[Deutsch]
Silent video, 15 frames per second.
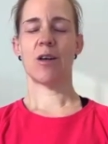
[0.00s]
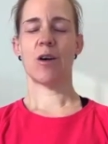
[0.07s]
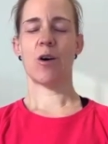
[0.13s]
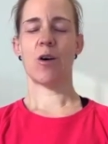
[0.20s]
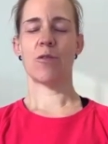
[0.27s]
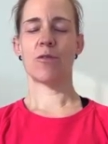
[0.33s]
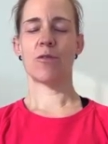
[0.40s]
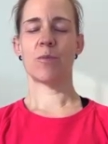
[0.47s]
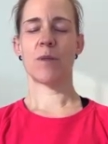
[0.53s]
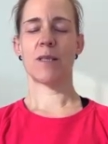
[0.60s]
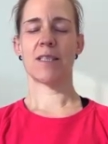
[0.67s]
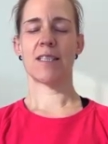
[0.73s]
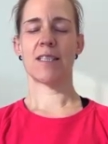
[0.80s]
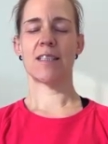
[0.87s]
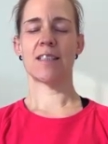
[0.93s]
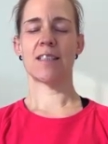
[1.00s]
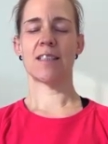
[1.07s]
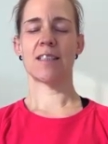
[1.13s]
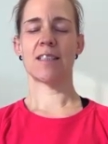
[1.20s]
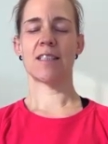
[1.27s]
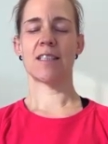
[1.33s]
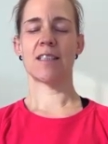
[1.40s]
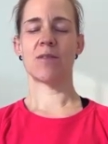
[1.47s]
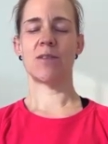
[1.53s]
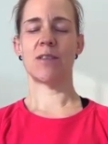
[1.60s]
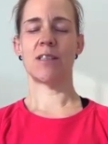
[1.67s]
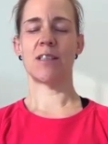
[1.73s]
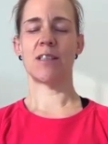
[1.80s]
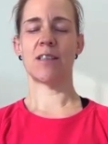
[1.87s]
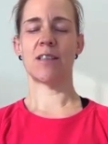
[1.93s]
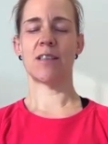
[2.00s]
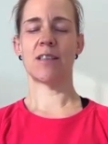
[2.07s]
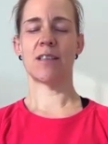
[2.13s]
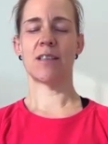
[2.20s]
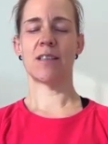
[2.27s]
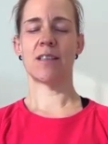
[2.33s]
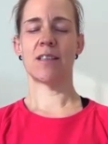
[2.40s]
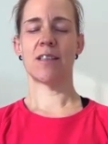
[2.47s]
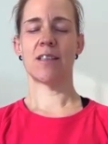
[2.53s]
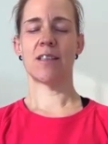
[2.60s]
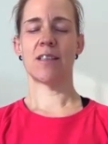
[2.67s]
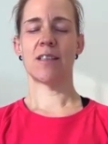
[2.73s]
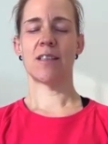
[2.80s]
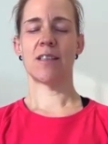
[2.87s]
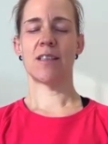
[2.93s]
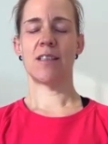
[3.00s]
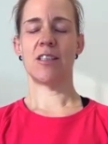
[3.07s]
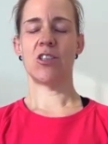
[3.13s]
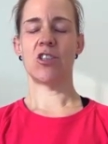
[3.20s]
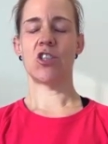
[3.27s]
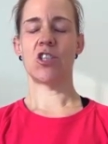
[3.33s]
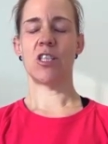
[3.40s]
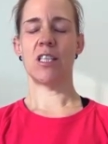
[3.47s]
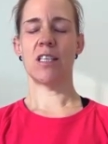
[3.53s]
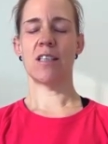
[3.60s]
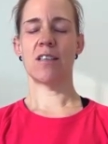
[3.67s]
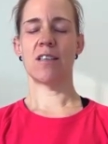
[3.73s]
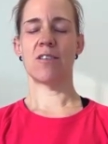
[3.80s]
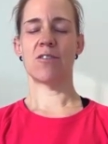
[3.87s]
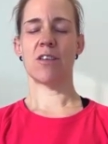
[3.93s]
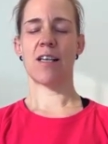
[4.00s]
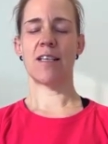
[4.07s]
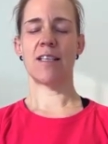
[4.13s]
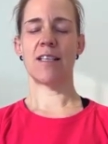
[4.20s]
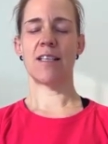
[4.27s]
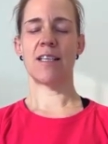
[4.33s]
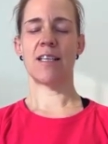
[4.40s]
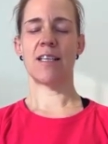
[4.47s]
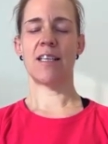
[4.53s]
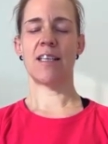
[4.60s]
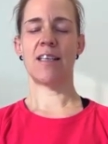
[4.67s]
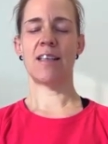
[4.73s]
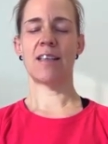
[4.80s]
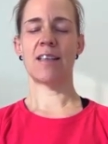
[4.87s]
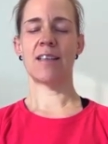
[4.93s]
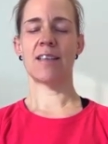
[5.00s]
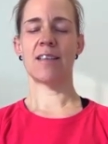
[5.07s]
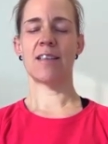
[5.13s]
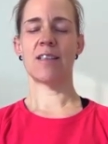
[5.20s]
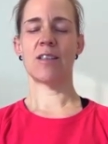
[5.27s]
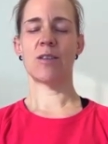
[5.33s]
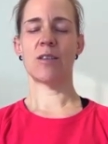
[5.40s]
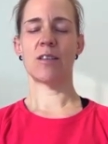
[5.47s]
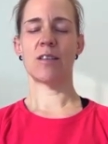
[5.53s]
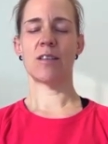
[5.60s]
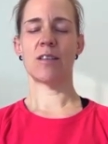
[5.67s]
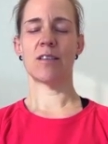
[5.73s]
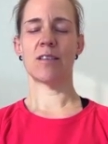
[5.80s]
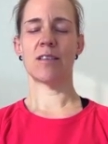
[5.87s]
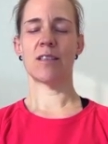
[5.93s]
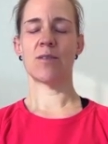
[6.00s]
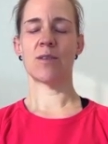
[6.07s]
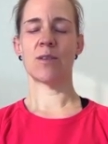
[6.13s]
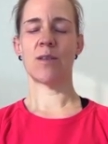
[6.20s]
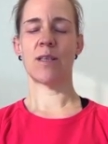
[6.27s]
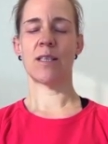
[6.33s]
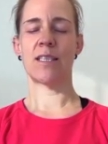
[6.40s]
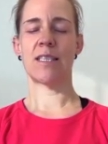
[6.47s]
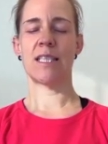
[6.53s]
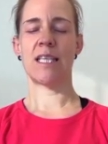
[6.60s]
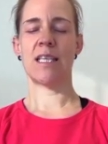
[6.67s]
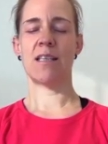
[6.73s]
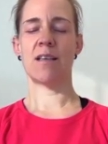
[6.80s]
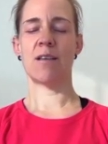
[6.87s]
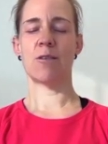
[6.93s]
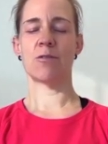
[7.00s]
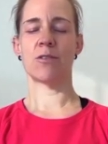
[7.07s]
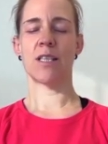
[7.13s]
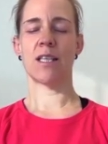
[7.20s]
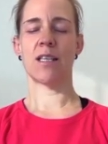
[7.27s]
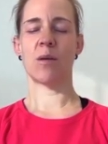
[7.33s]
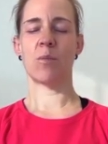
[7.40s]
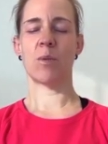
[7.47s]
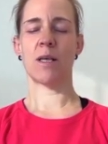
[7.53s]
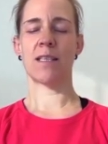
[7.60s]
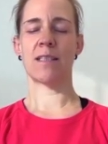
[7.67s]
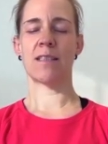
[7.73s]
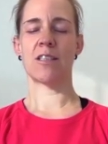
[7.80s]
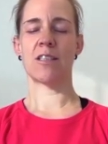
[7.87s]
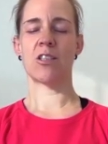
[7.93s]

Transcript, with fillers: Oft passiert es, dass wir die Stirn in Falten legen, oder dass wir sogar die Zähne aufeinander pressen.